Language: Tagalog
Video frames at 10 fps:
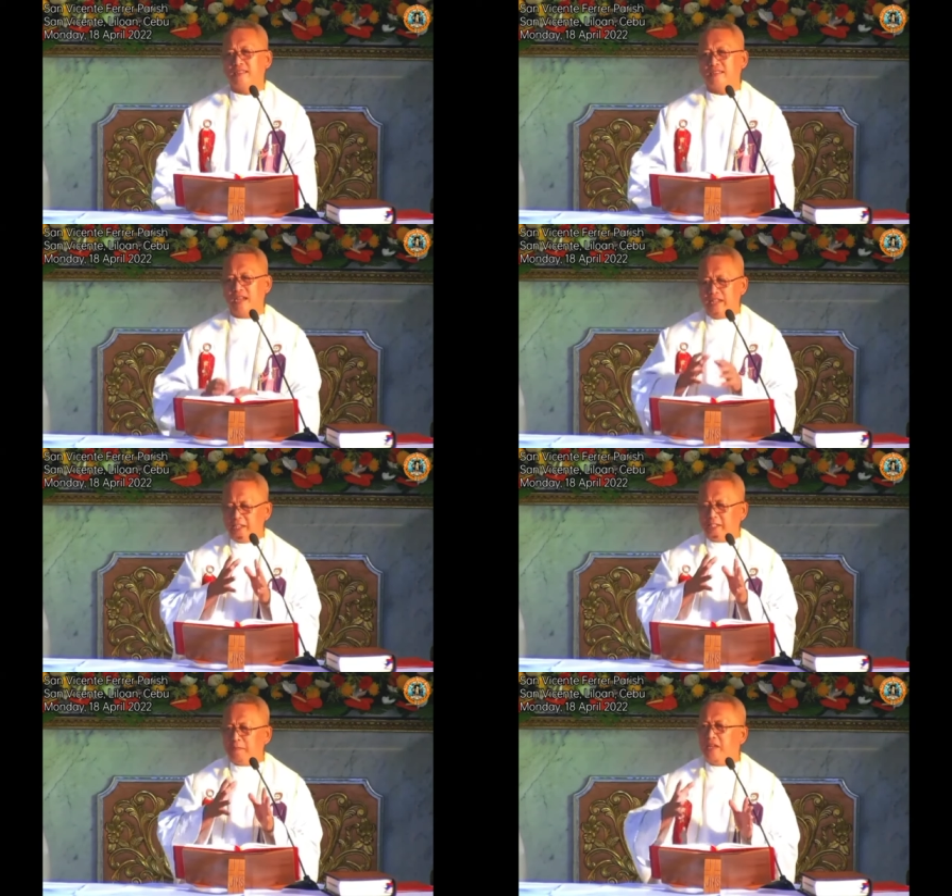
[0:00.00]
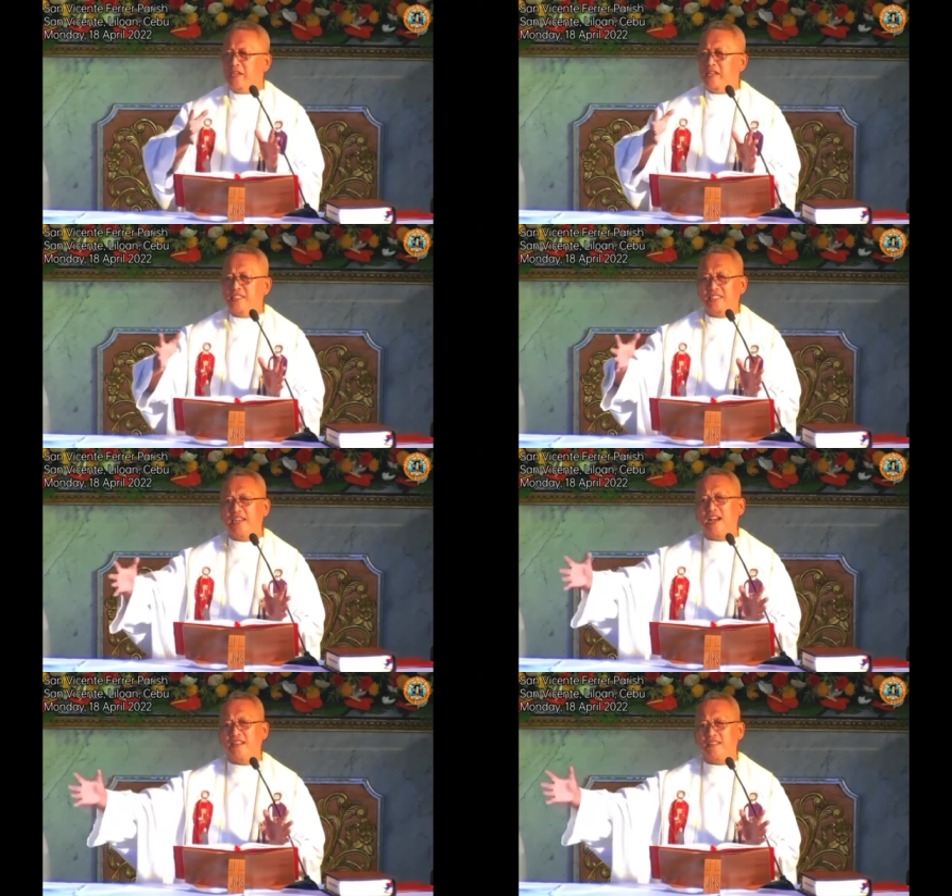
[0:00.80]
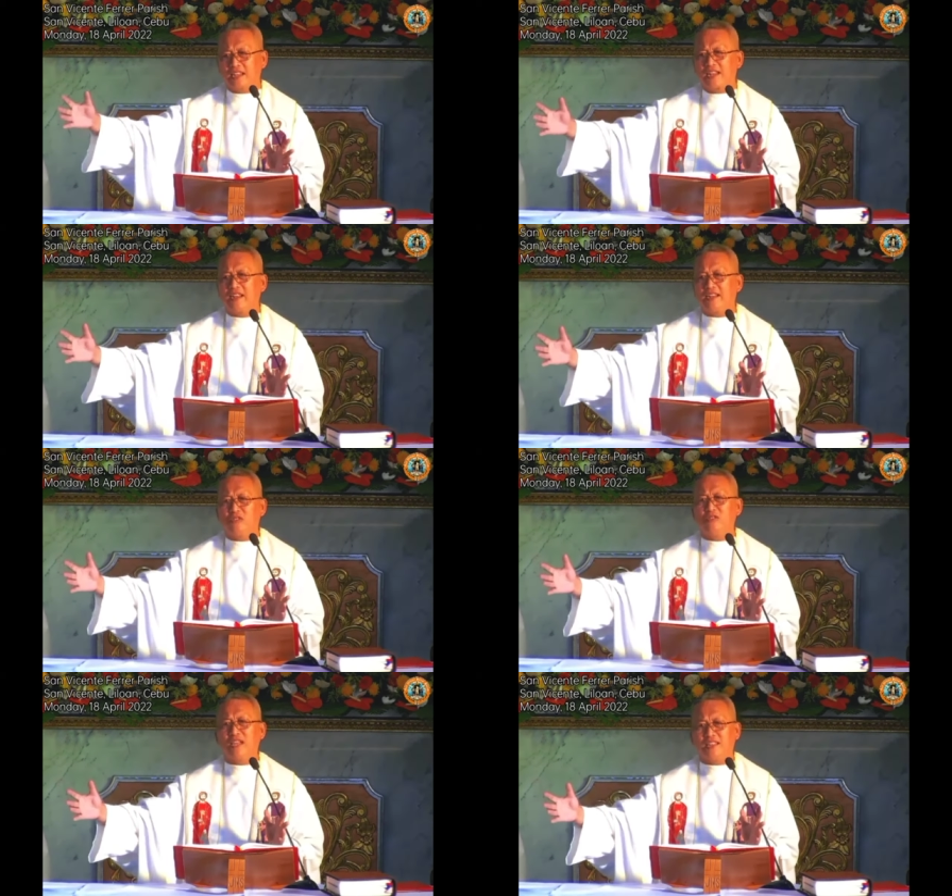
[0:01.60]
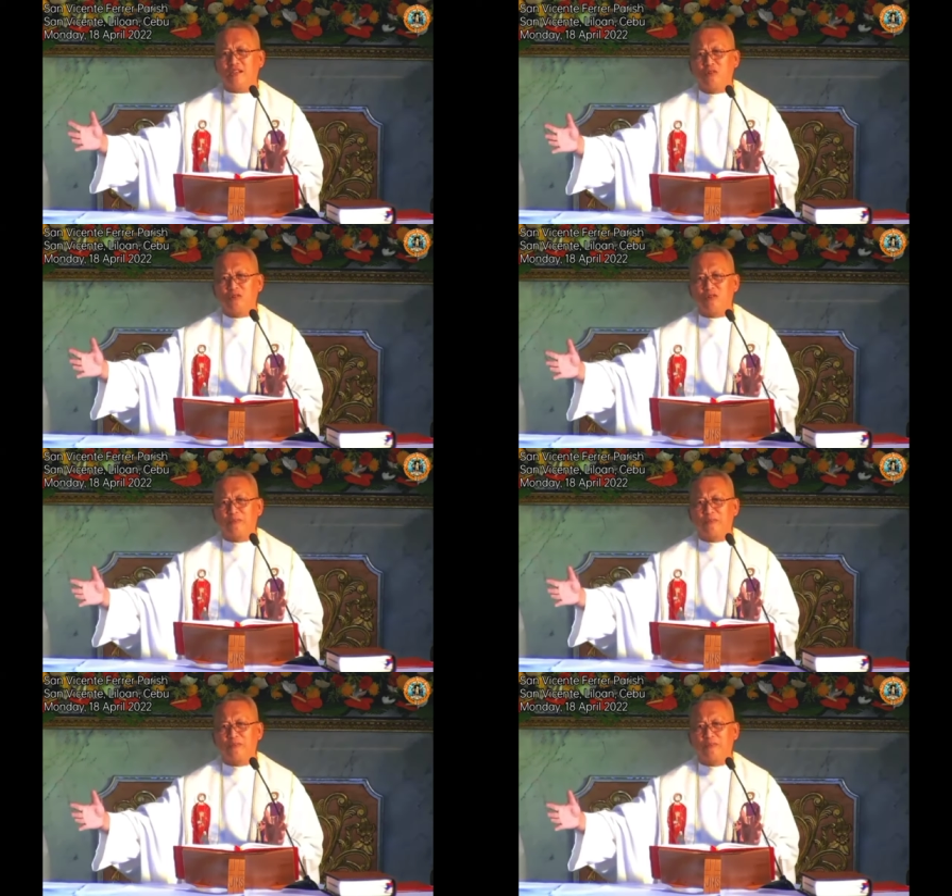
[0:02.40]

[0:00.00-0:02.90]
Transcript: na experience nila ang tanan yung nahitabo